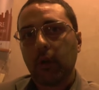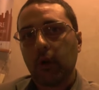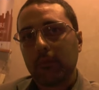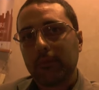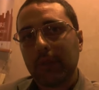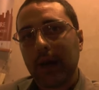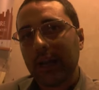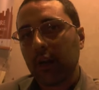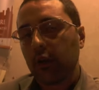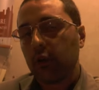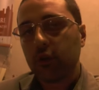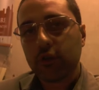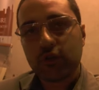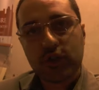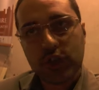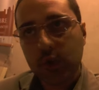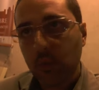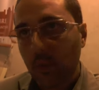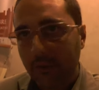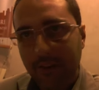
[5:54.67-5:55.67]
è un mare con
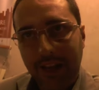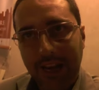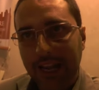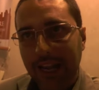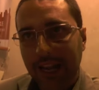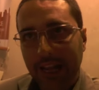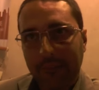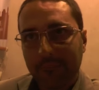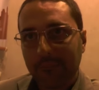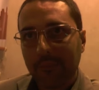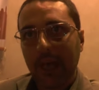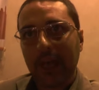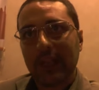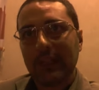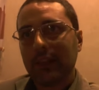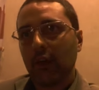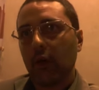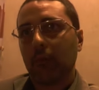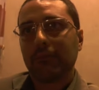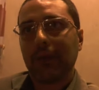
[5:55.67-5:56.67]
cinque vele
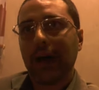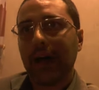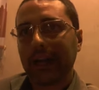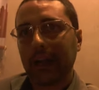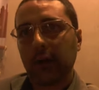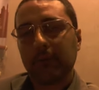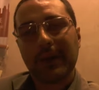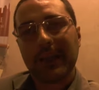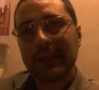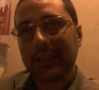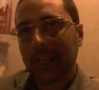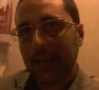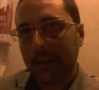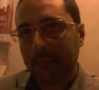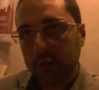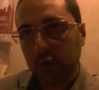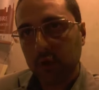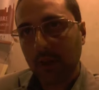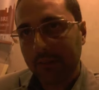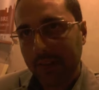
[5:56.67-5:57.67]
legambiente, è un mare bandiera
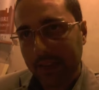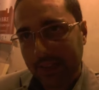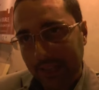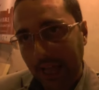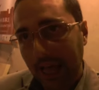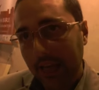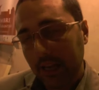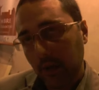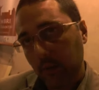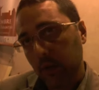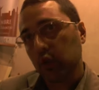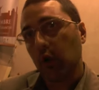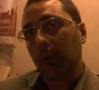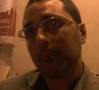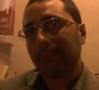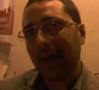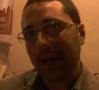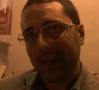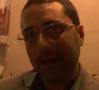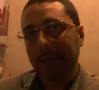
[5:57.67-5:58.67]
blu da vent'anni, quindi è
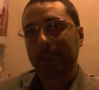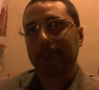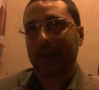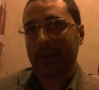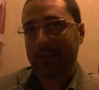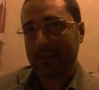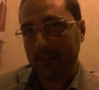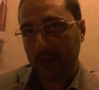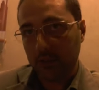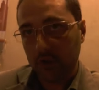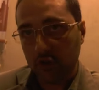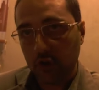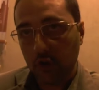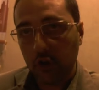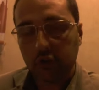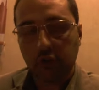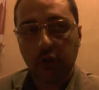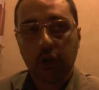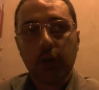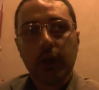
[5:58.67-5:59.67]
un mare
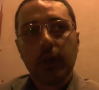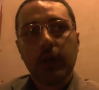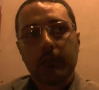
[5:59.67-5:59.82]
prestigioso.